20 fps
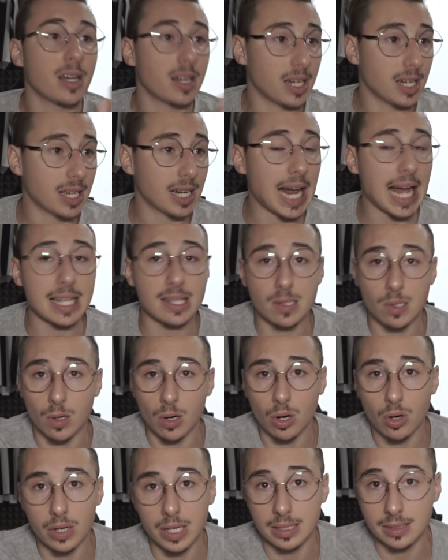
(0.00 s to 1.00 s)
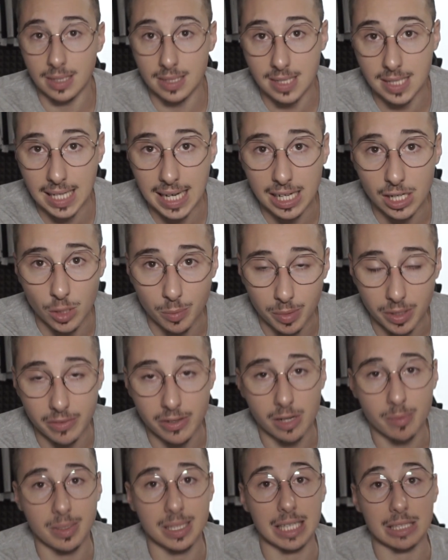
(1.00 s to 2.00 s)
Ringrazio ancora Tiziano per
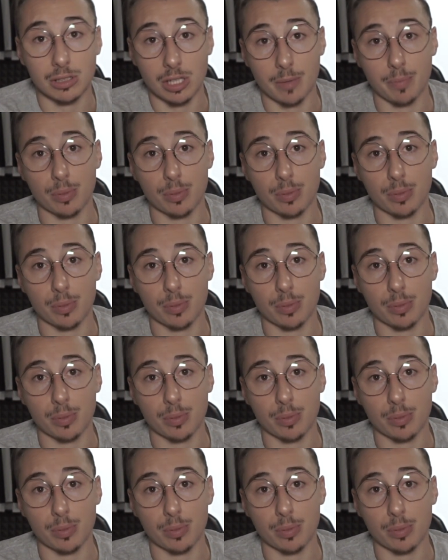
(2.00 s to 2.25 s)
avermi dato